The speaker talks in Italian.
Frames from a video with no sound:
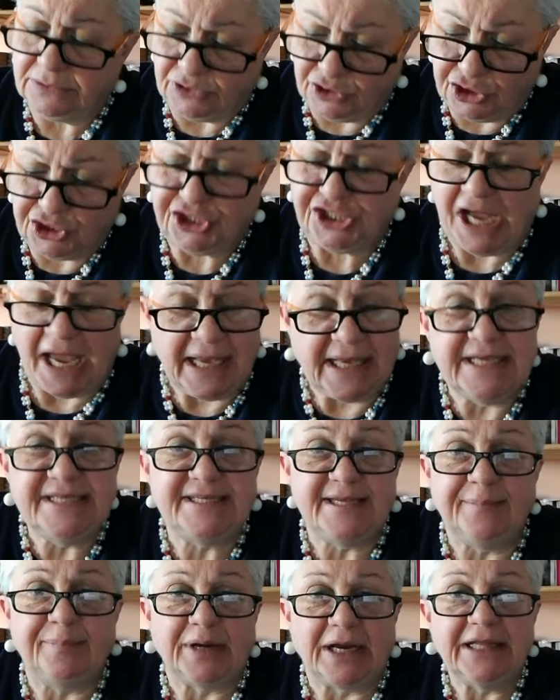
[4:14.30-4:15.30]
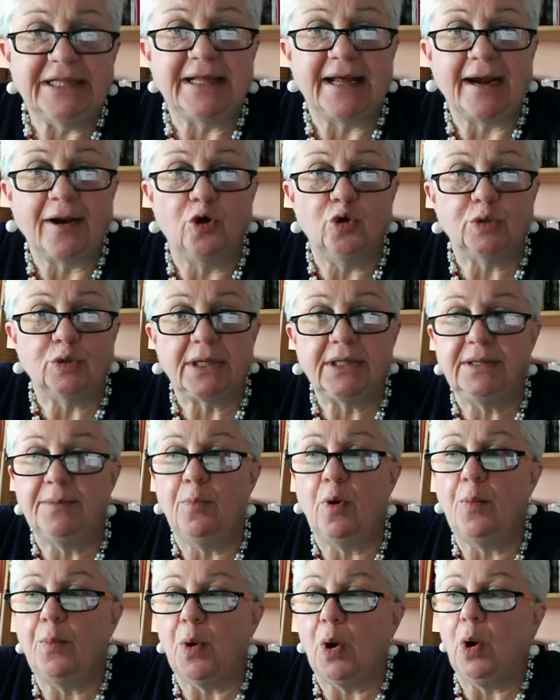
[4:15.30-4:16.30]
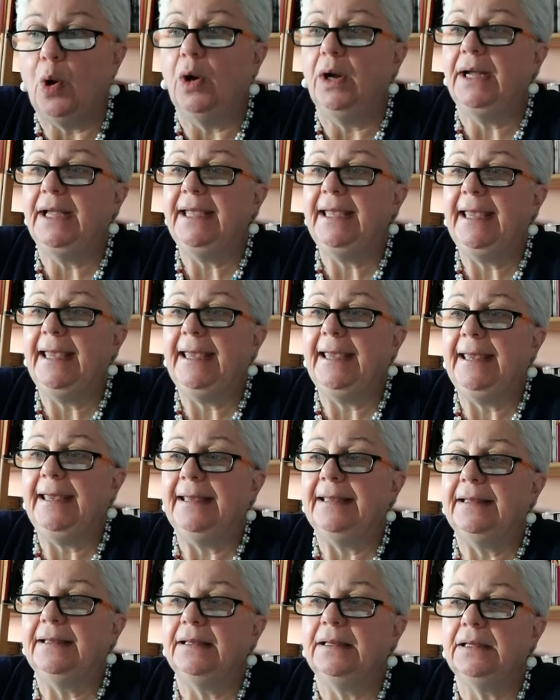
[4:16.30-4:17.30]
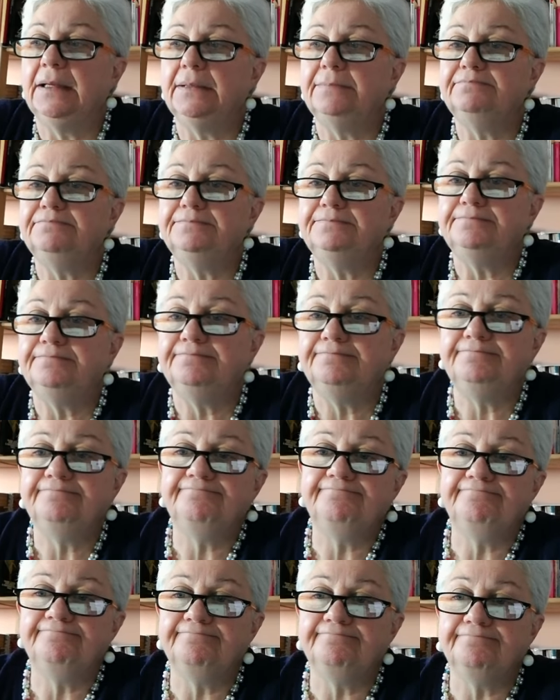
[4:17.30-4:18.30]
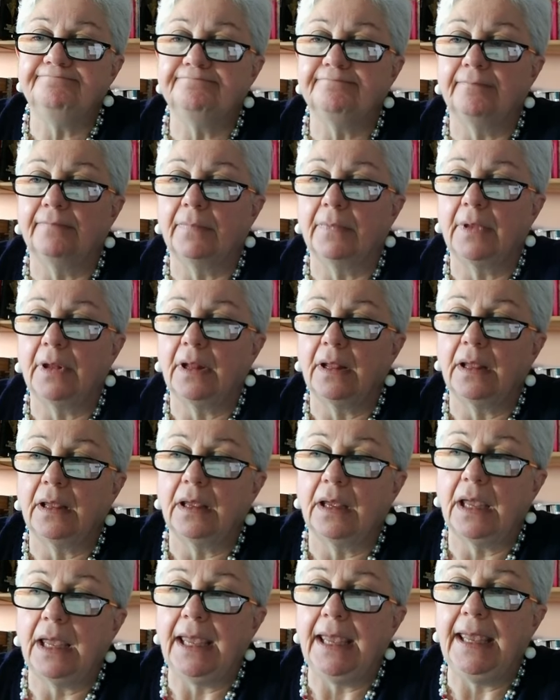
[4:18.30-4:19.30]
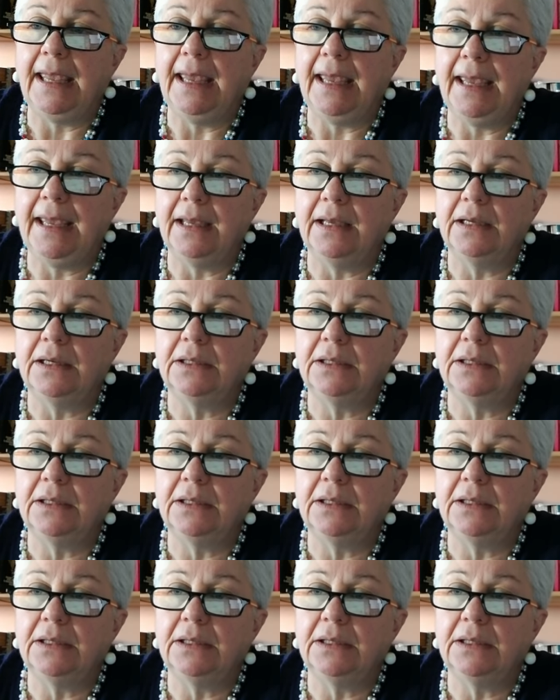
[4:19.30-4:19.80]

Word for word: c'è chi si prenderà cura di Momò e ehm, e eh,